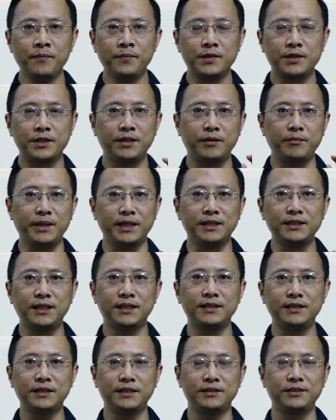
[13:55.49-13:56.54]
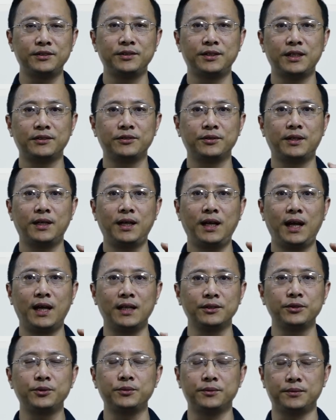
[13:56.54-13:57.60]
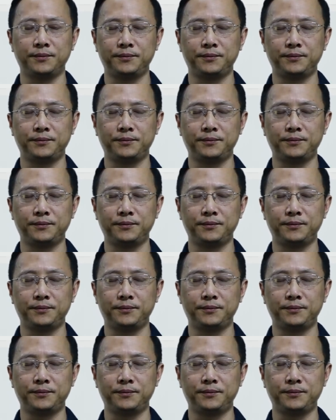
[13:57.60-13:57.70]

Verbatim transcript: 这个名称呢，就叫做函数。